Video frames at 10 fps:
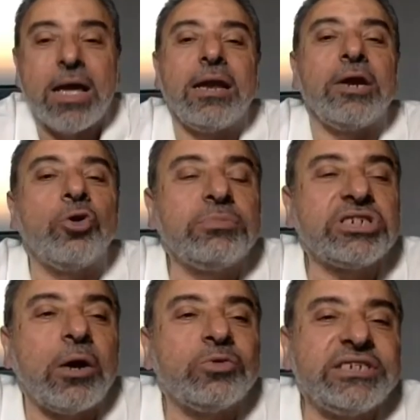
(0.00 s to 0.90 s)
لانهم
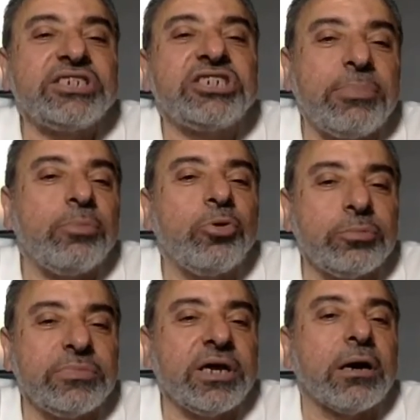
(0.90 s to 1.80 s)
مش عاوزين
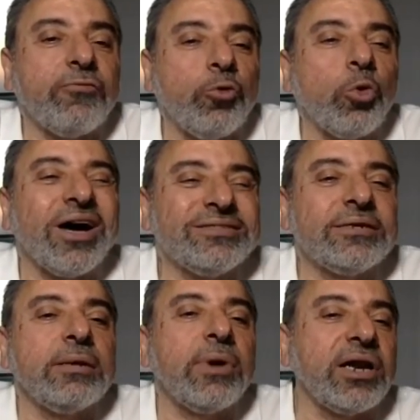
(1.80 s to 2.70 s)
شبابهم يعرفوا
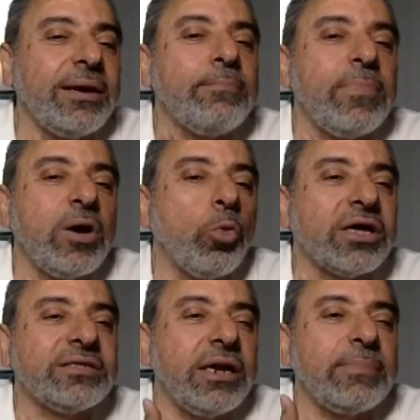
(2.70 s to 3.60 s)
قدر مريم
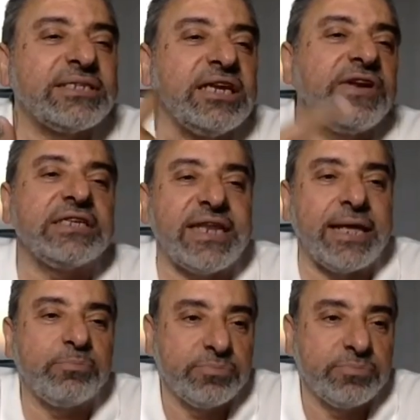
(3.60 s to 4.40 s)
وقدر المسيح في الاسلام